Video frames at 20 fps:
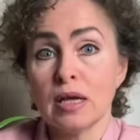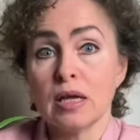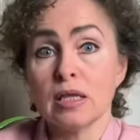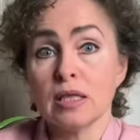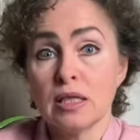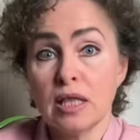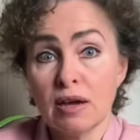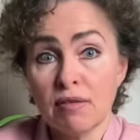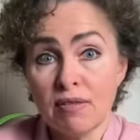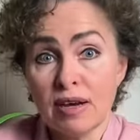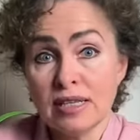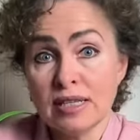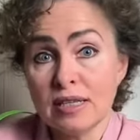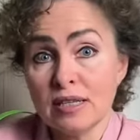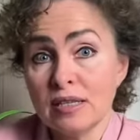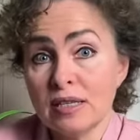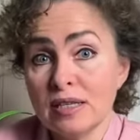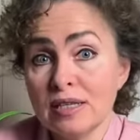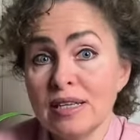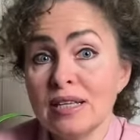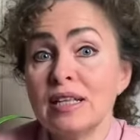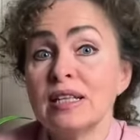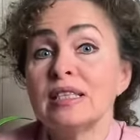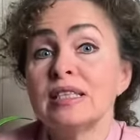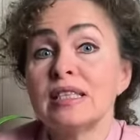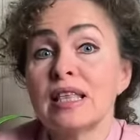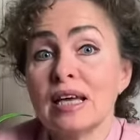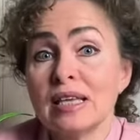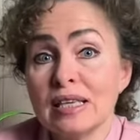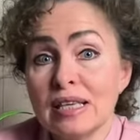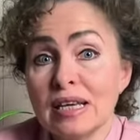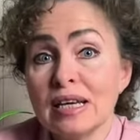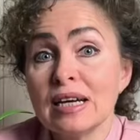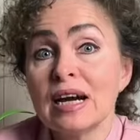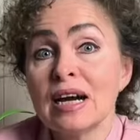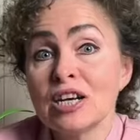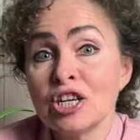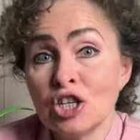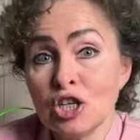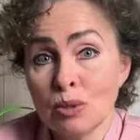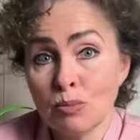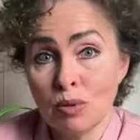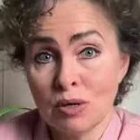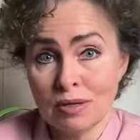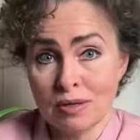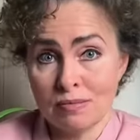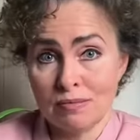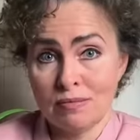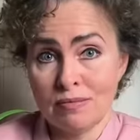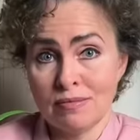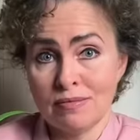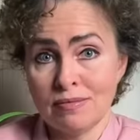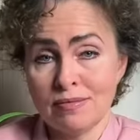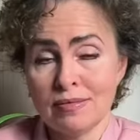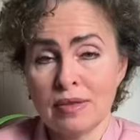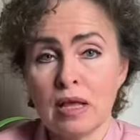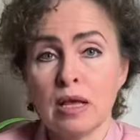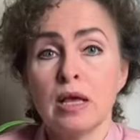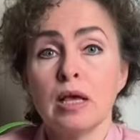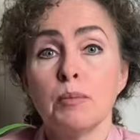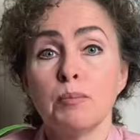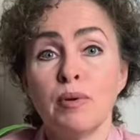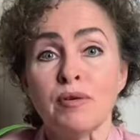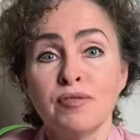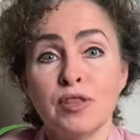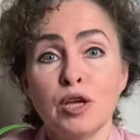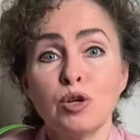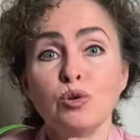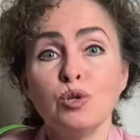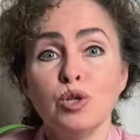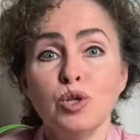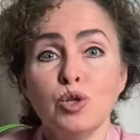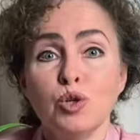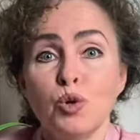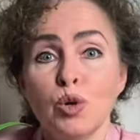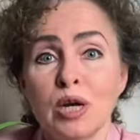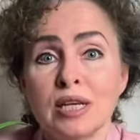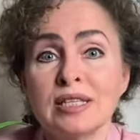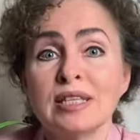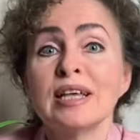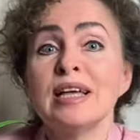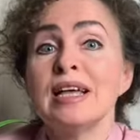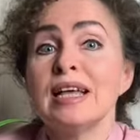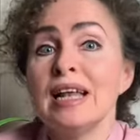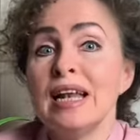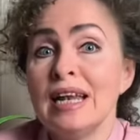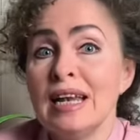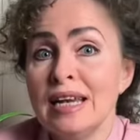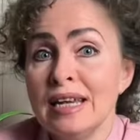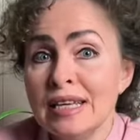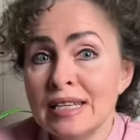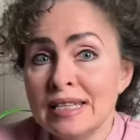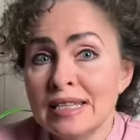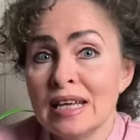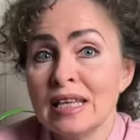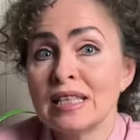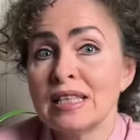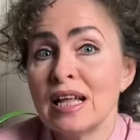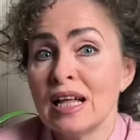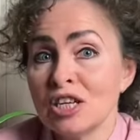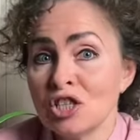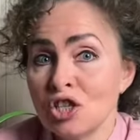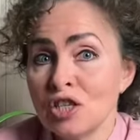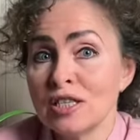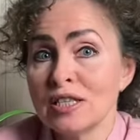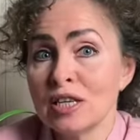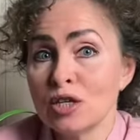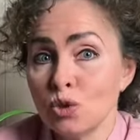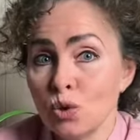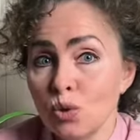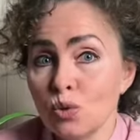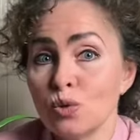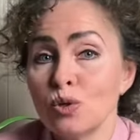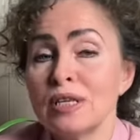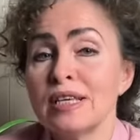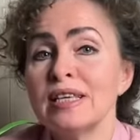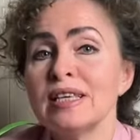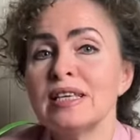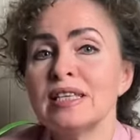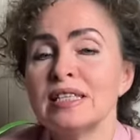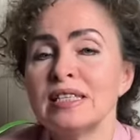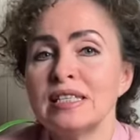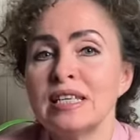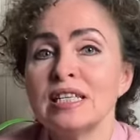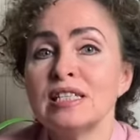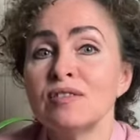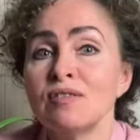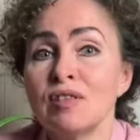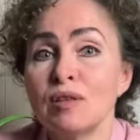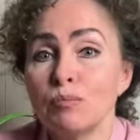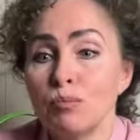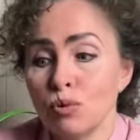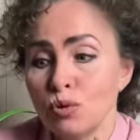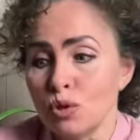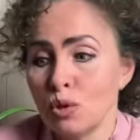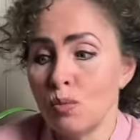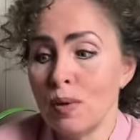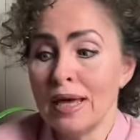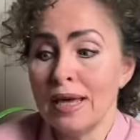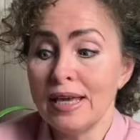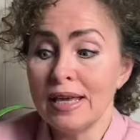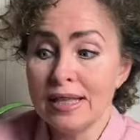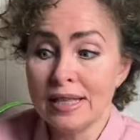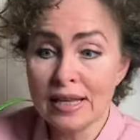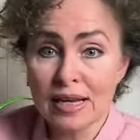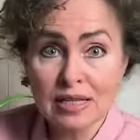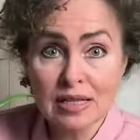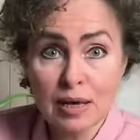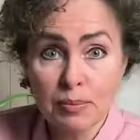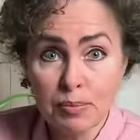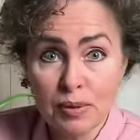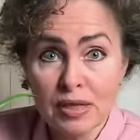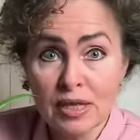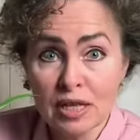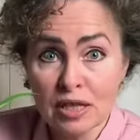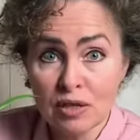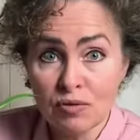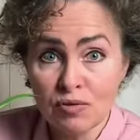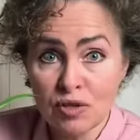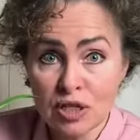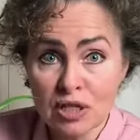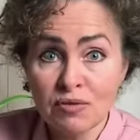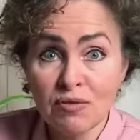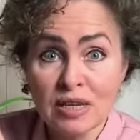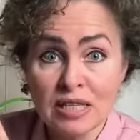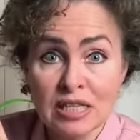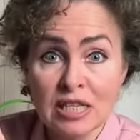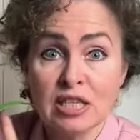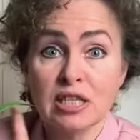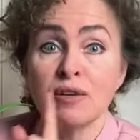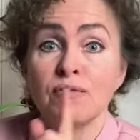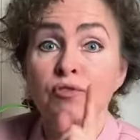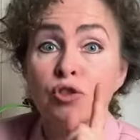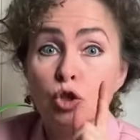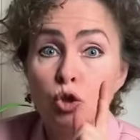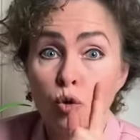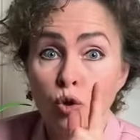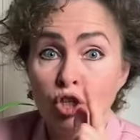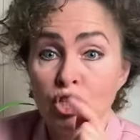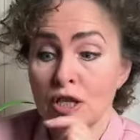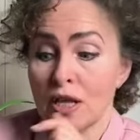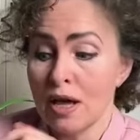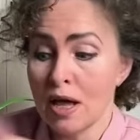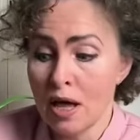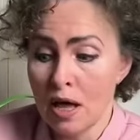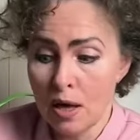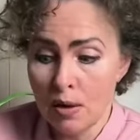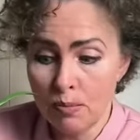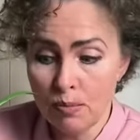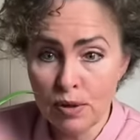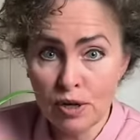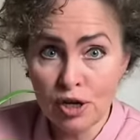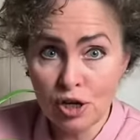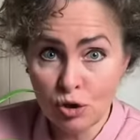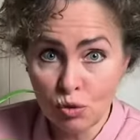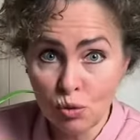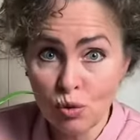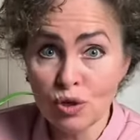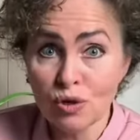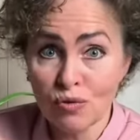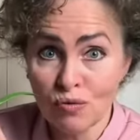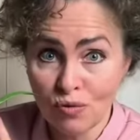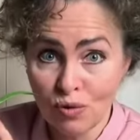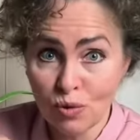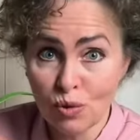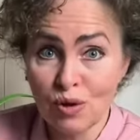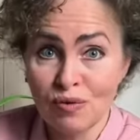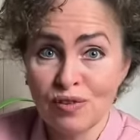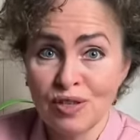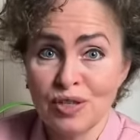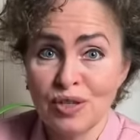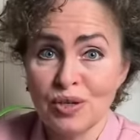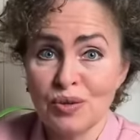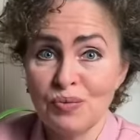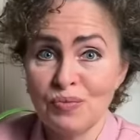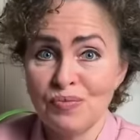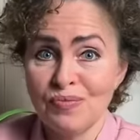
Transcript: Давайте не делать таких ошибок. Повторюсь еще раз, листья должны засохнуть естественным путем, и тогда питательные вещества из листьев точно перейдут в луковицу.